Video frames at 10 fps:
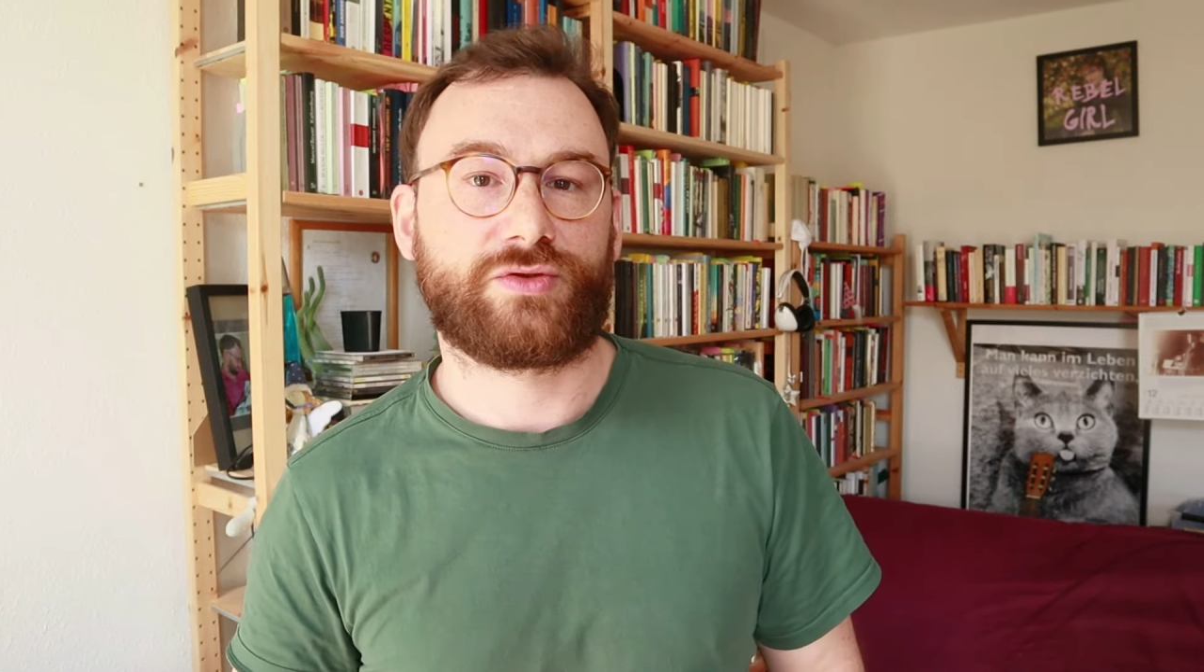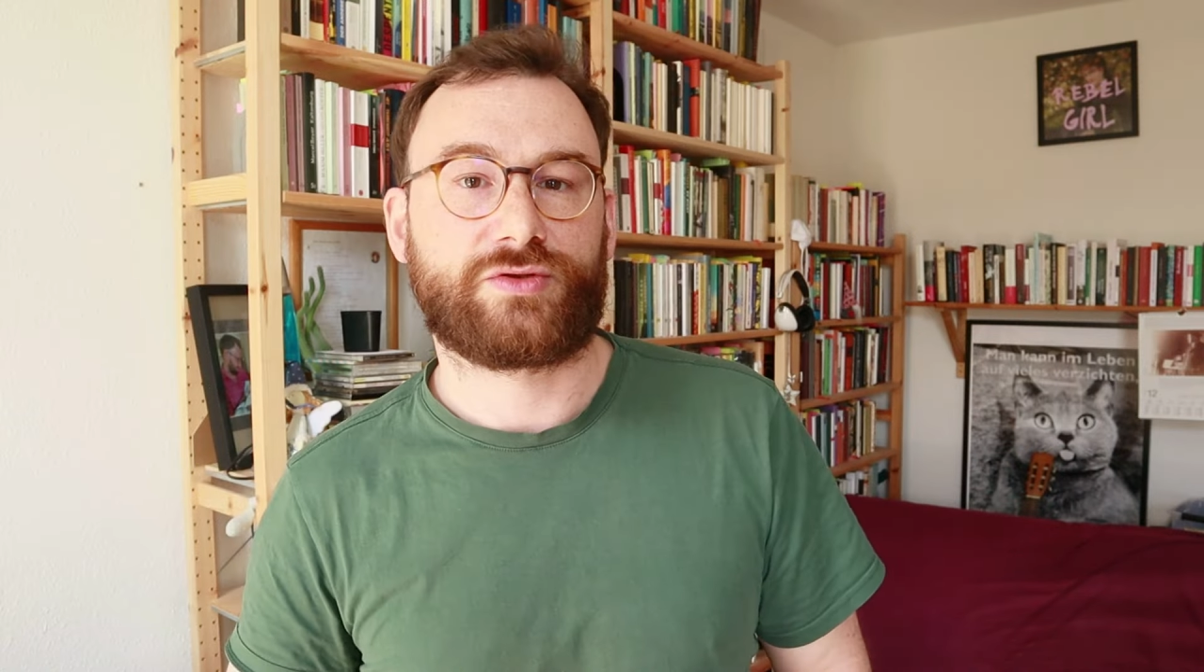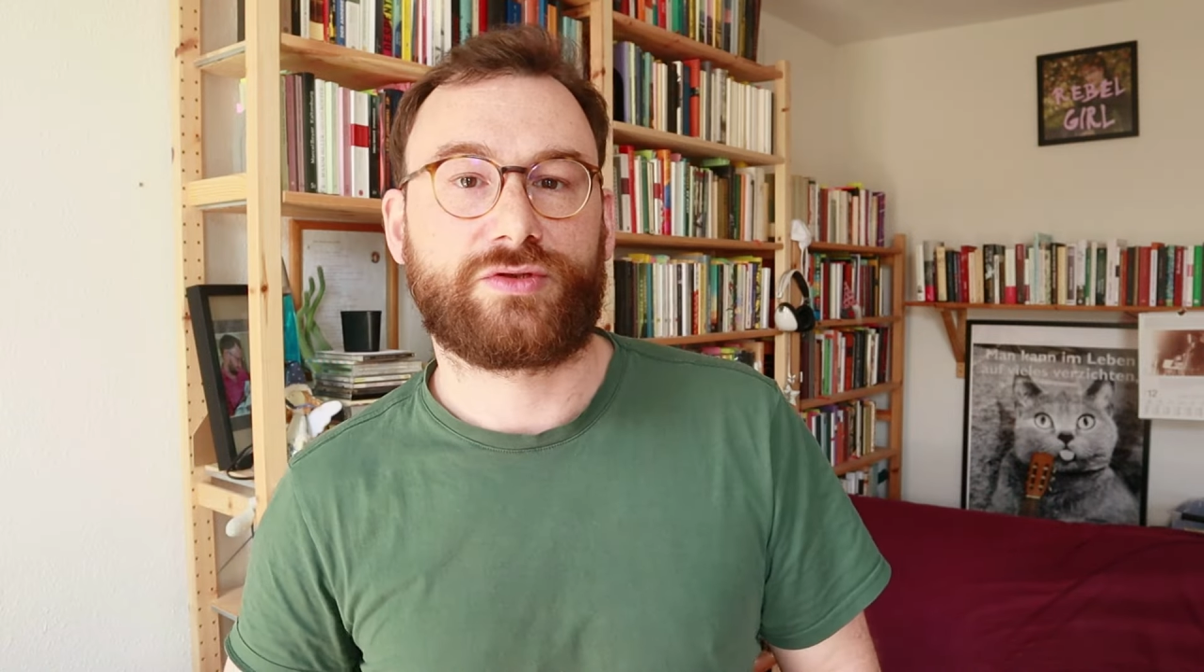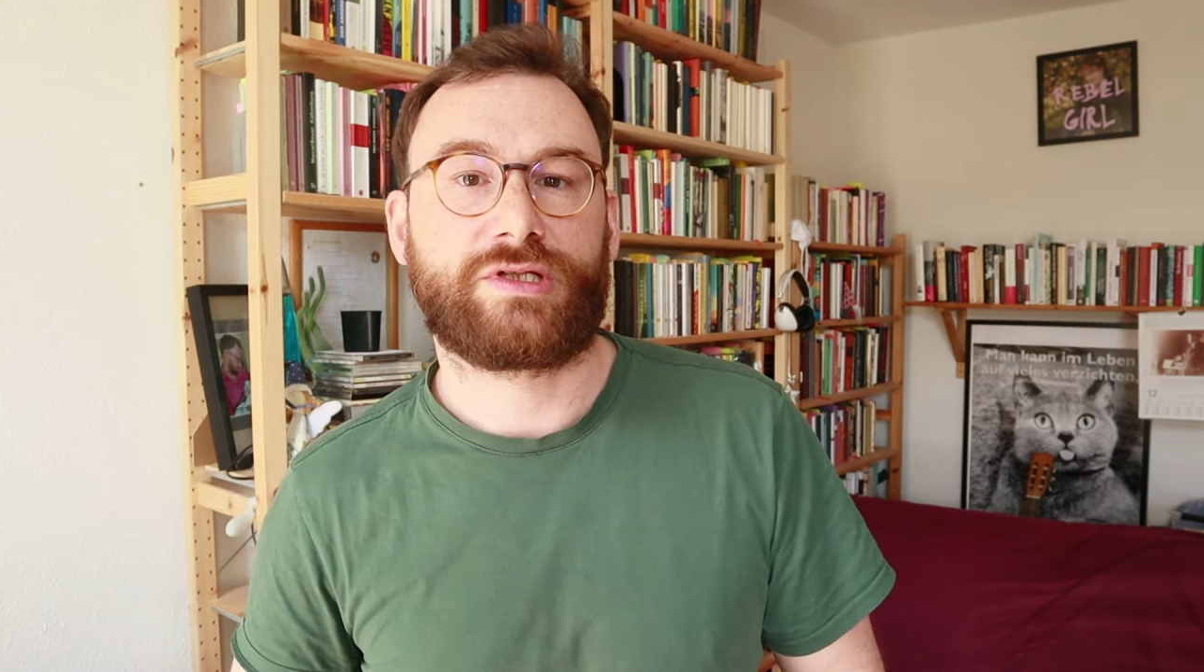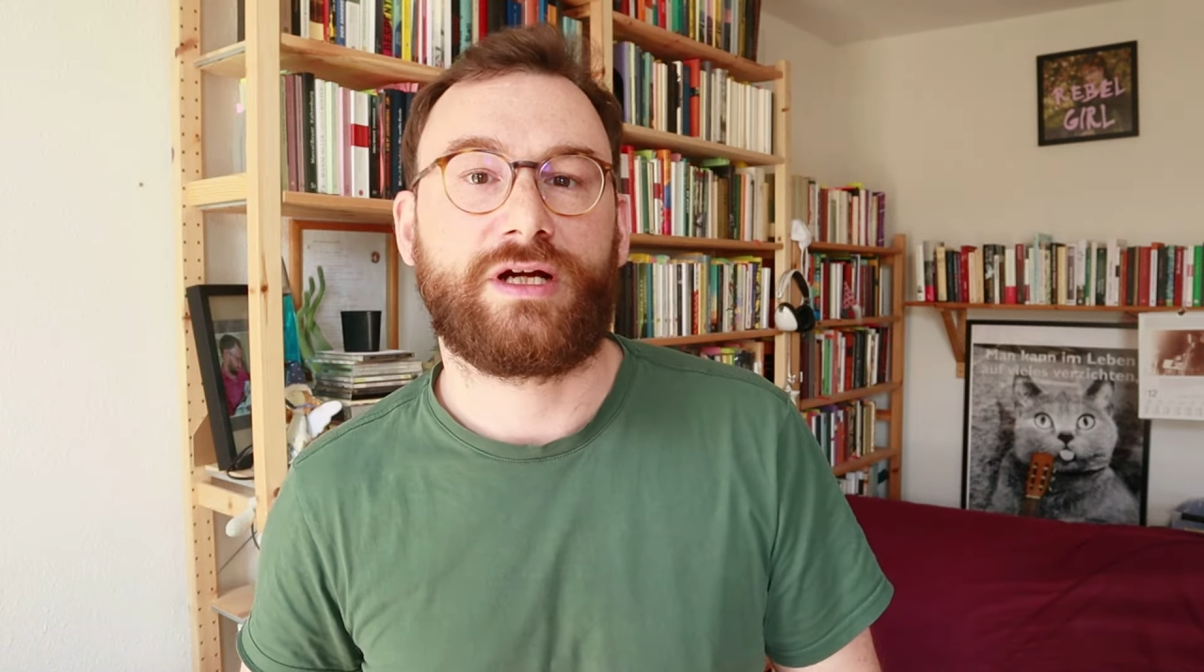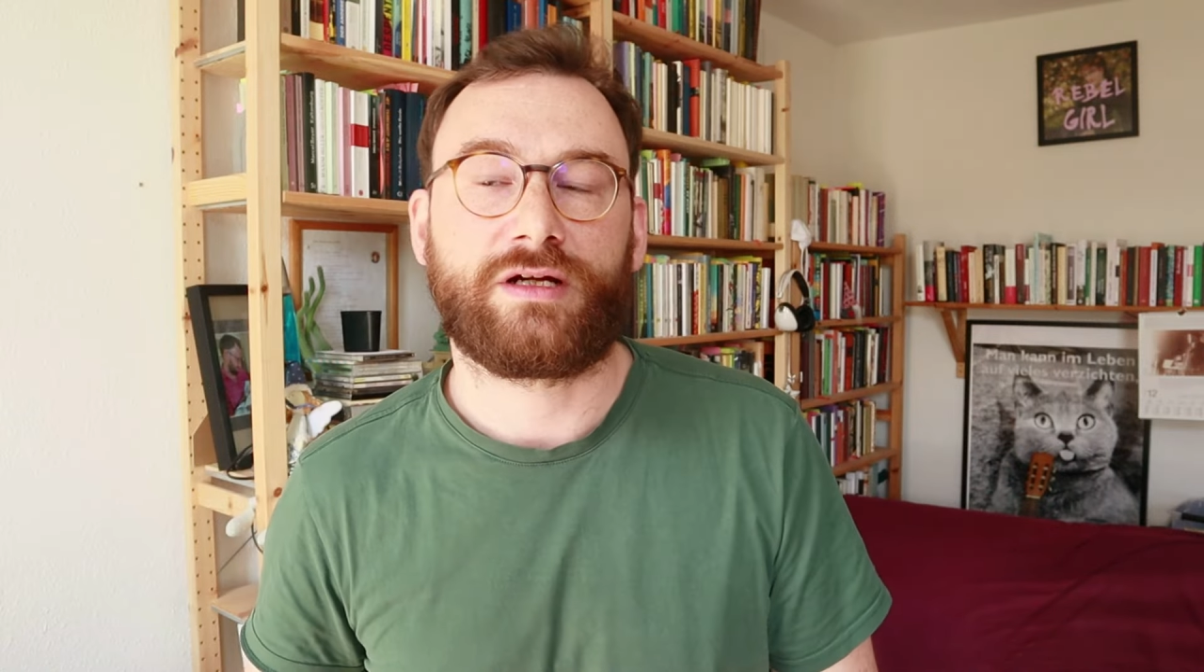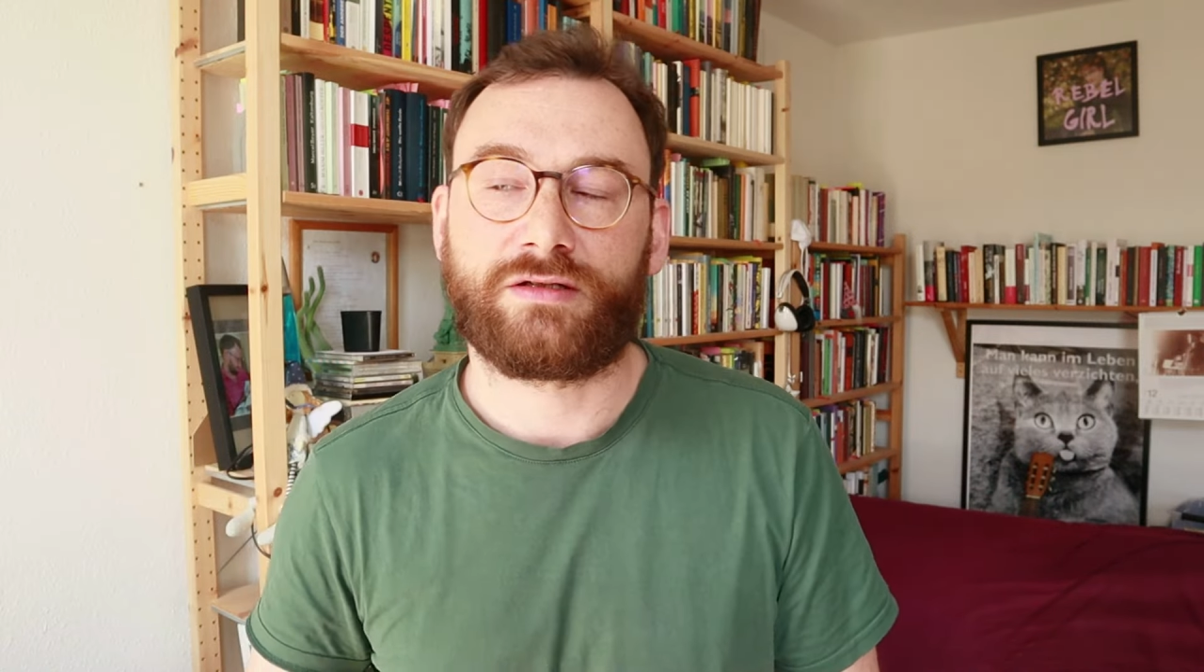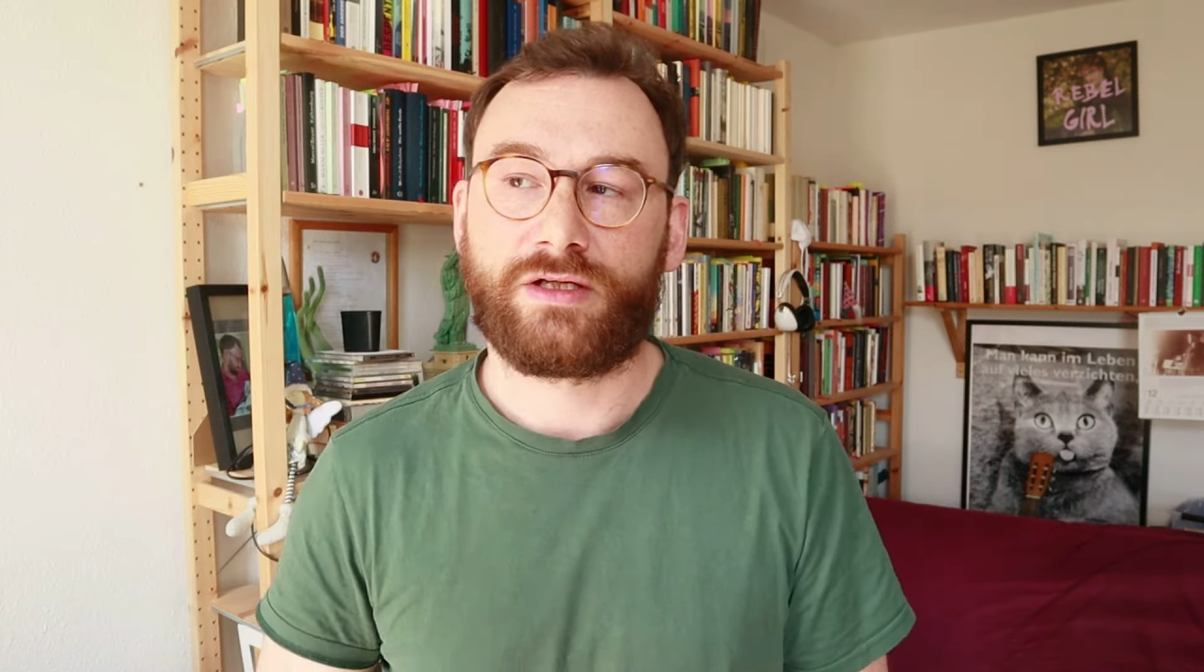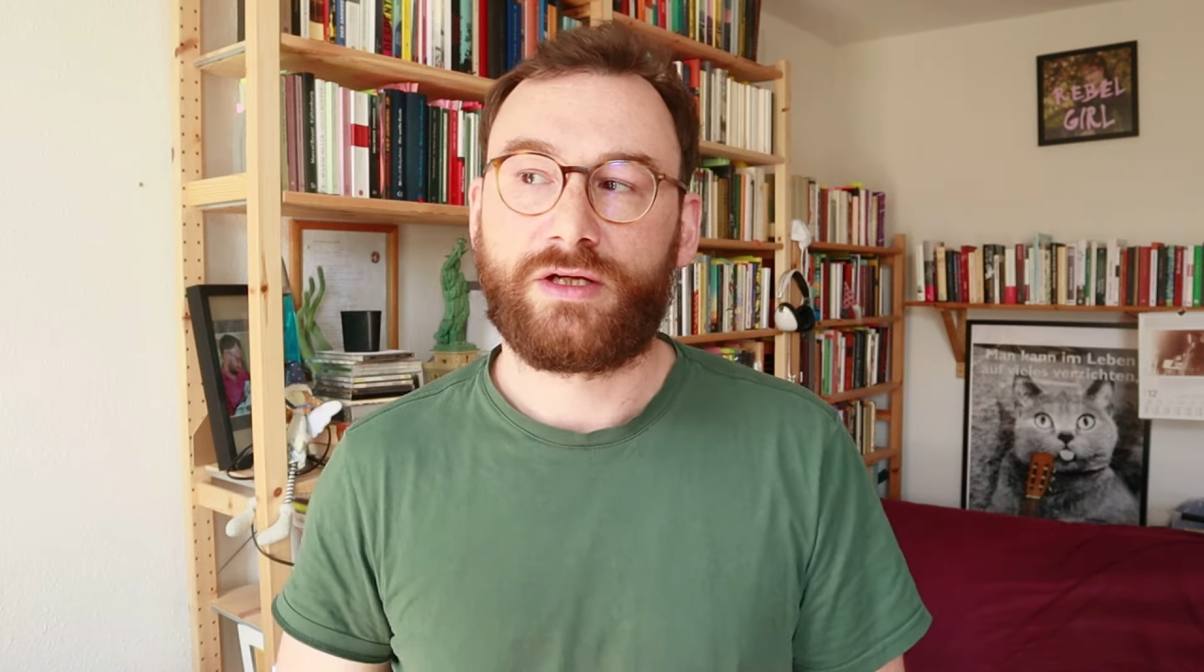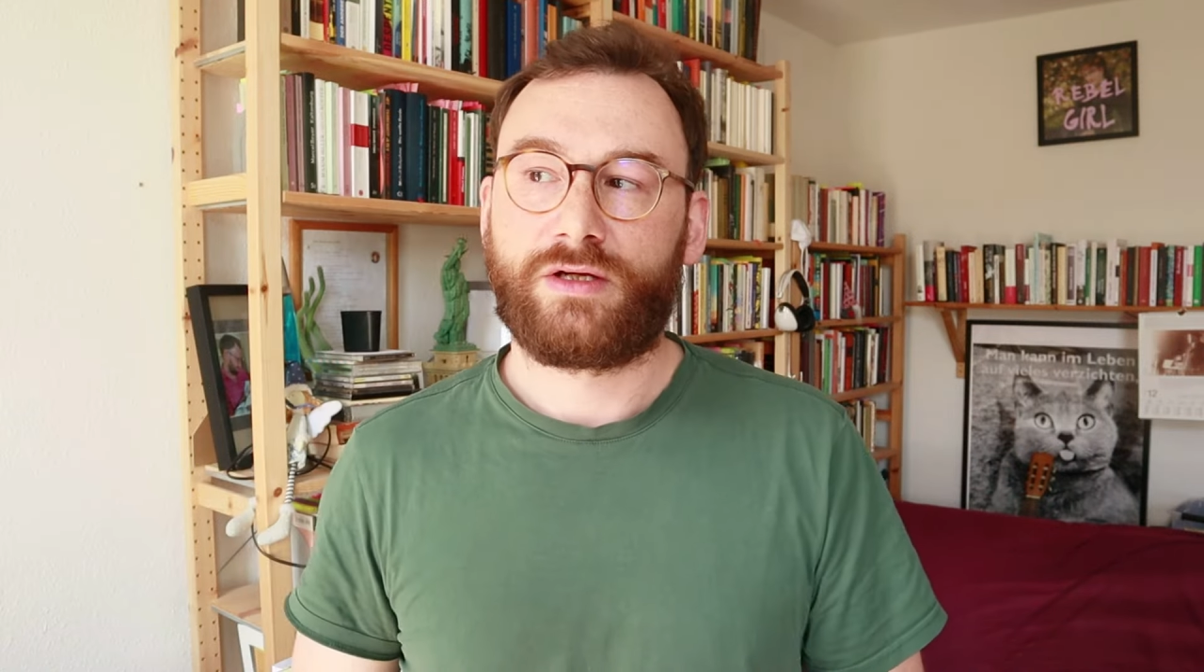
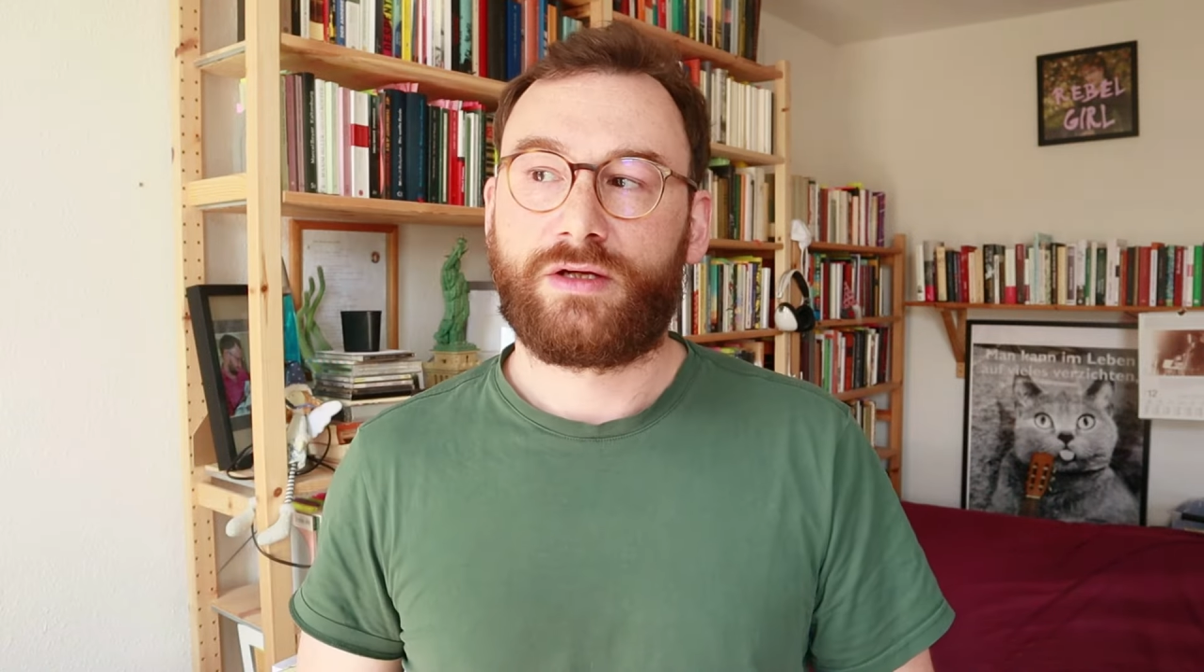sozusagen